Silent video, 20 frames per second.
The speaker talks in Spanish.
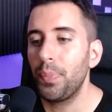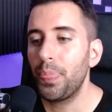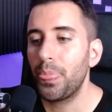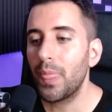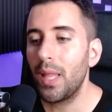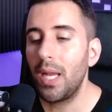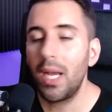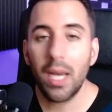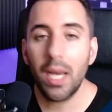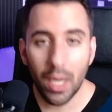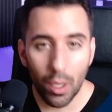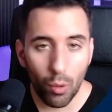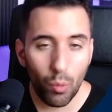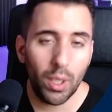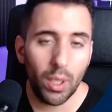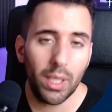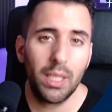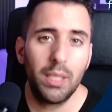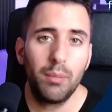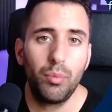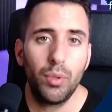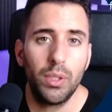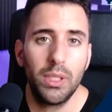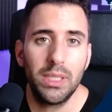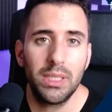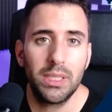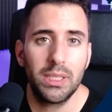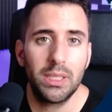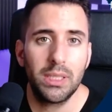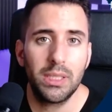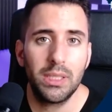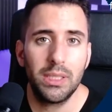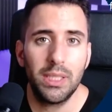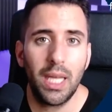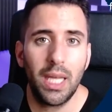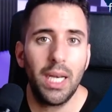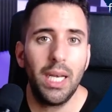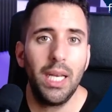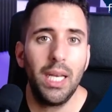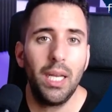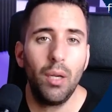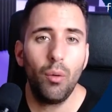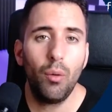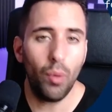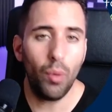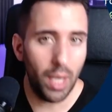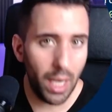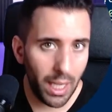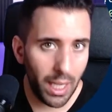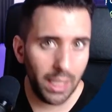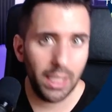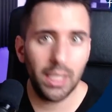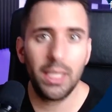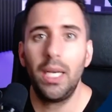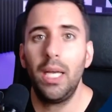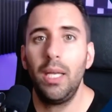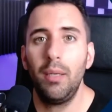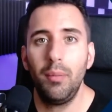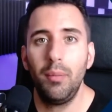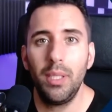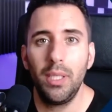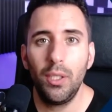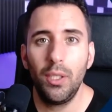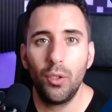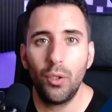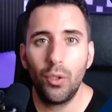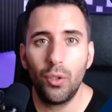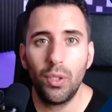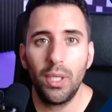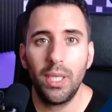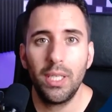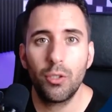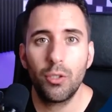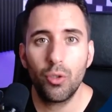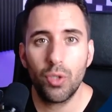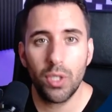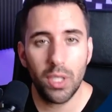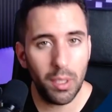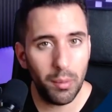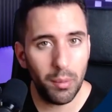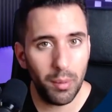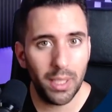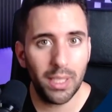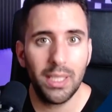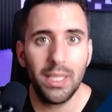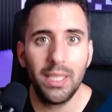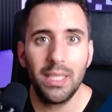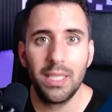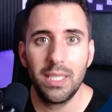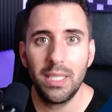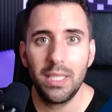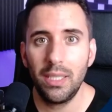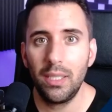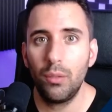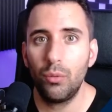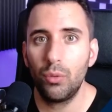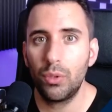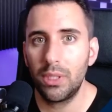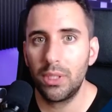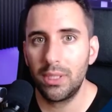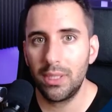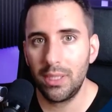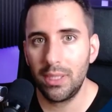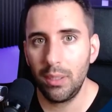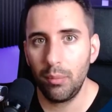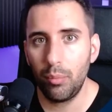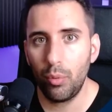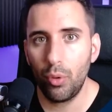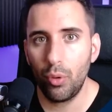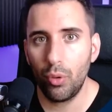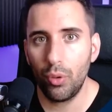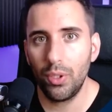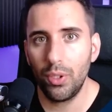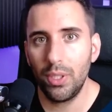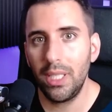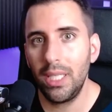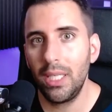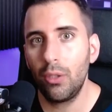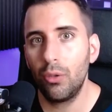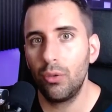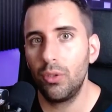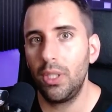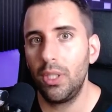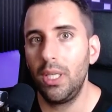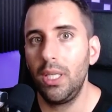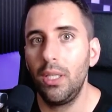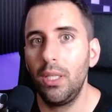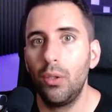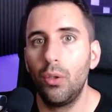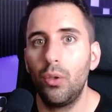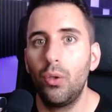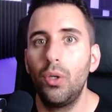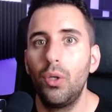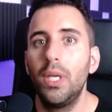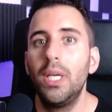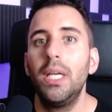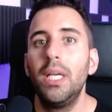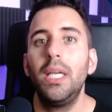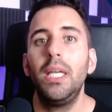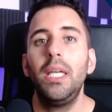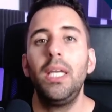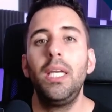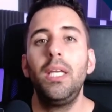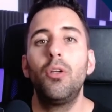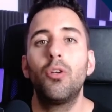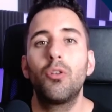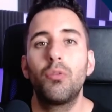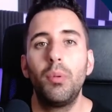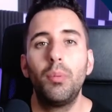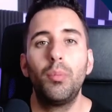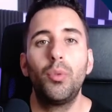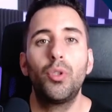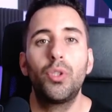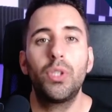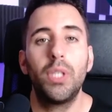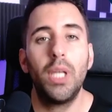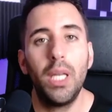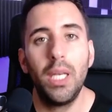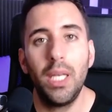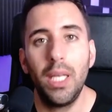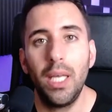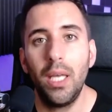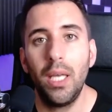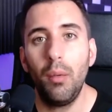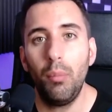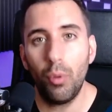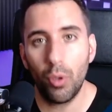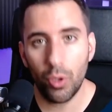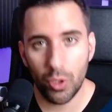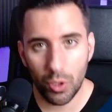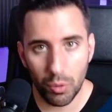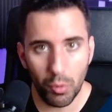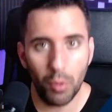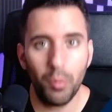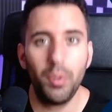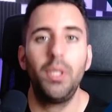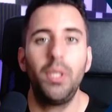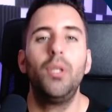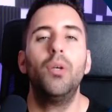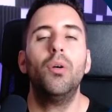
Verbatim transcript: Recuerda pues darle un like al vídeo, eh, suscribirte si te gusta este tipo de contenido y nos vemos en el próximo vídeo.